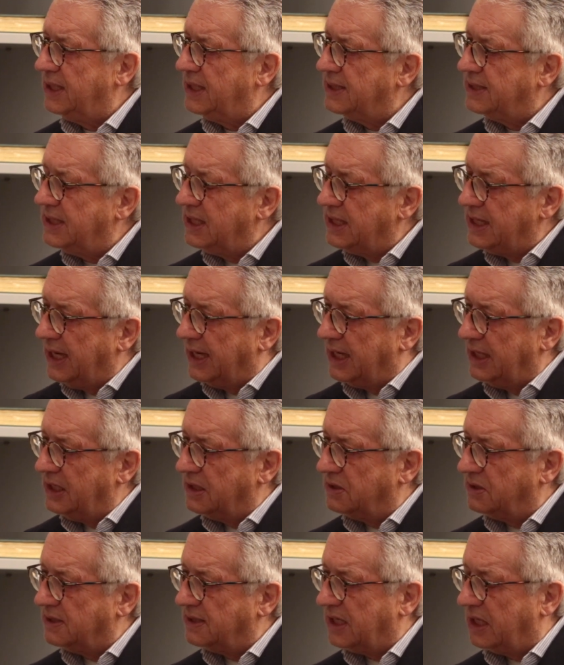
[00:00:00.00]
dass sich hier alle
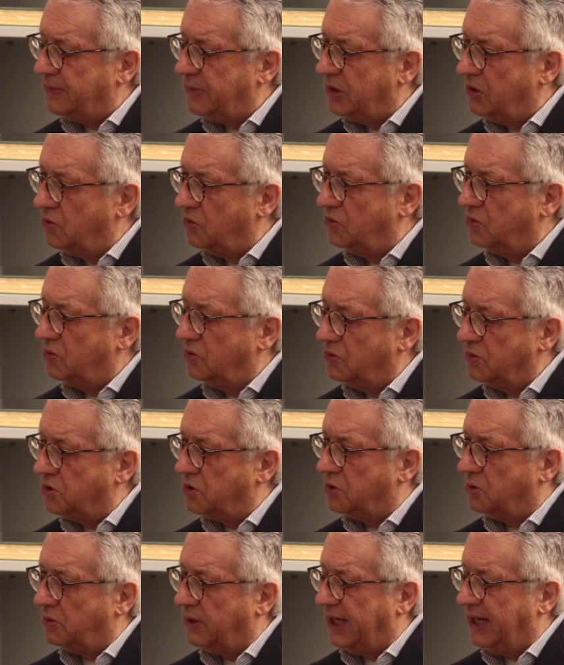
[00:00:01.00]
zusammentun und
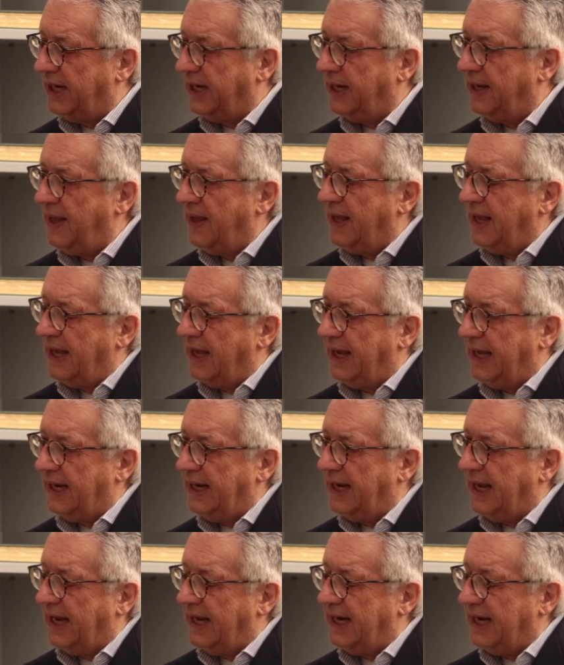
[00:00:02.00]
so eine, ein,
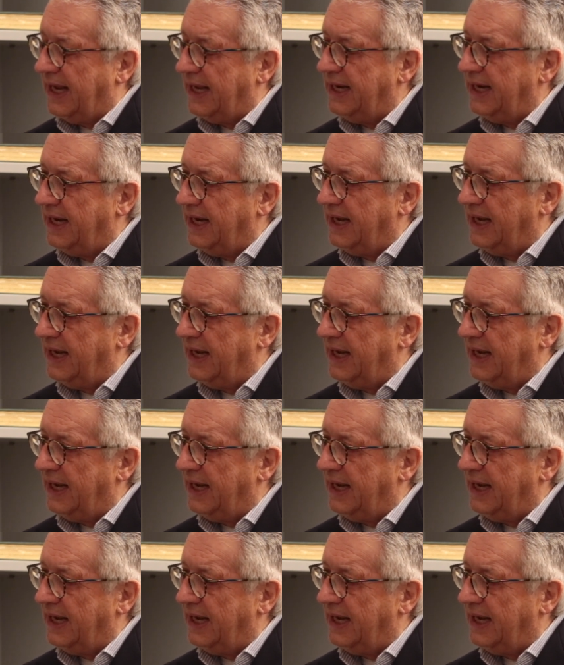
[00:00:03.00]
ein, eine,